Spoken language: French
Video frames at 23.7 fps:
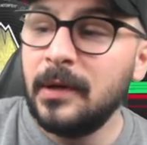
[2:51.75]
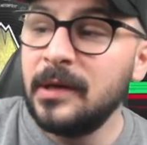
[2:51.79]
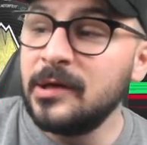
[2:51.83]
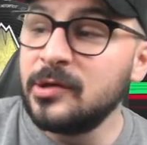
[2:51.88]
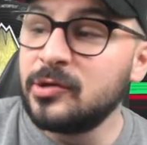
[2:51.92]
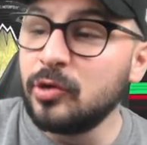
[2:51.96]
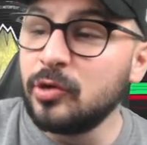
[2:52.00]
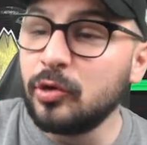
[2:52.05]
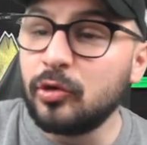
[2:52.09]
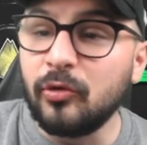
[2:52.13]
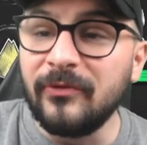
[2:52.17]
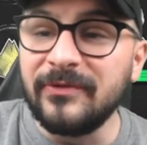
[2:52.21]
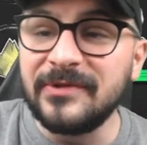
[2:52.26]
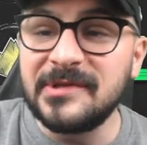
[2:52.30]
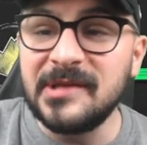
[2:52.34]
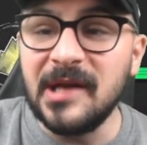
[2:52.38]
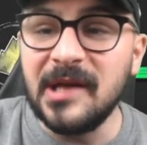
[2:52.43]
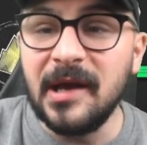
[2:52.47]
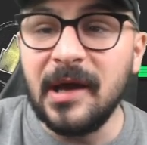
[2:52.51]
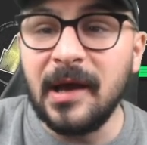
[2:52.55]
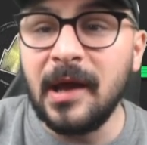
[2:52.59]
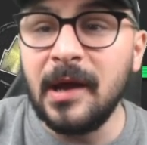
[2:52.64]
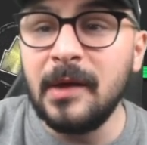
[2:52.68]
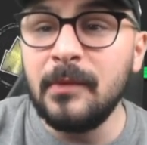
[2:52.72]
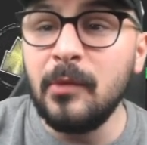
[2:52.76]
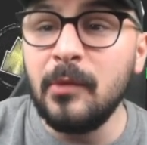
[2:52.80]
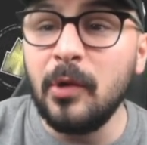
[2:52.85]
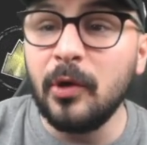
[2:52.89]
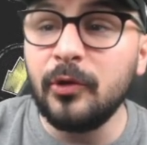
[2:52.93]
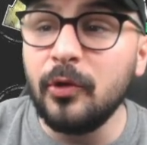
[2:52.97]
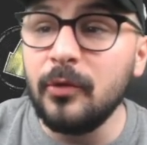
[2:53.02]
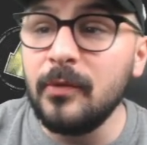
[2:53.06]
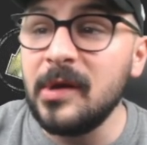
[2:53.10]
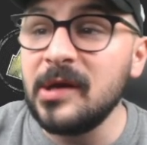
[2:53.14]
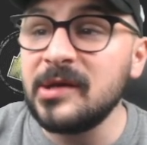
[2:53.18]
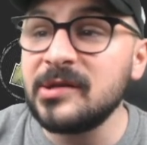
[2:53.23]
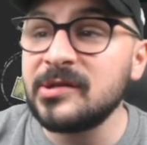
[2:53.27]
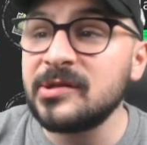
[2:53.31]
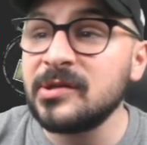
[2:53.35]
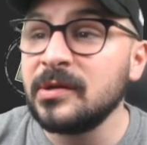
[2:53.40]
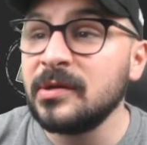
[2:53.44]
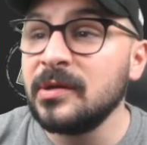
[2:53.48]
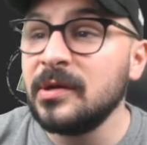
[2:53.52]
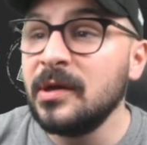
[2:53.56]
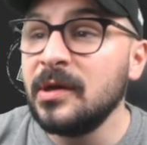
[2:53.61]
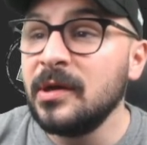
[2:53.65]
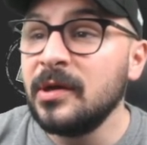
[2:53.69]
Et je trouve ça réellement dommage.
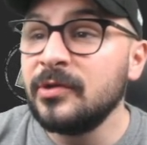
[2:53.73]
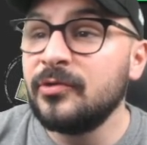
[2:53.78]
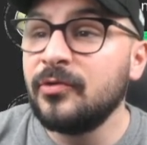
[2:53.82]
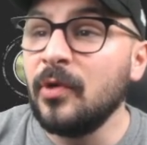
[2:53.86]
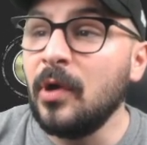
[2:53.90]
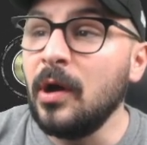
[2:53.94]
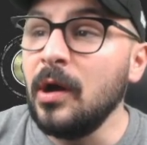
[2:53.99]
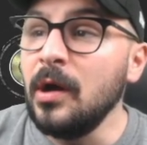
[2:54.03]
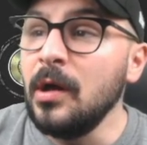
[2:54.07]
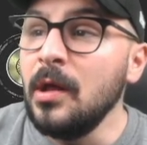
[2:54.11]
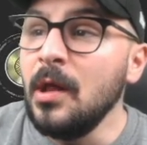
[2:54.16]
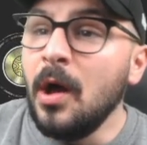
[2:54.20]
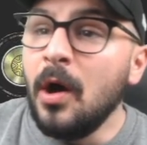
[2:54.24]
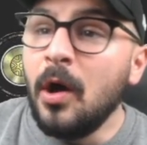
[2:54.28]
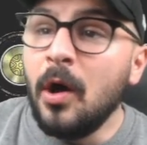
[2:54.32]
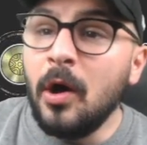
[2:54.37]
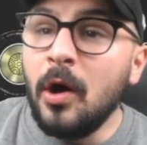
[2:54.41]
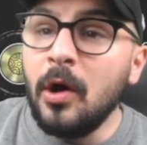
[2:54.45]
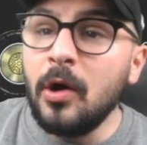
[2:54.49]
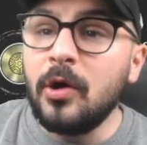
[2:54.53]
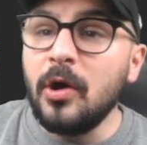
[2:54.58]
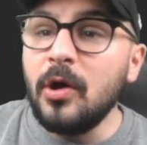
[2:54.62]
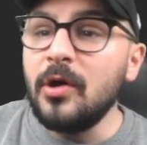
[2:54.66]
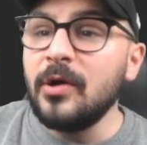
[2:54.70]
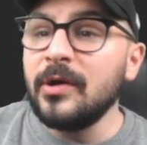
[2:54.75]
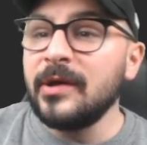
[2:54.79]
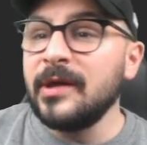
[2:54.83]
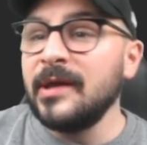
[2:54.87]
Tu vois Encore,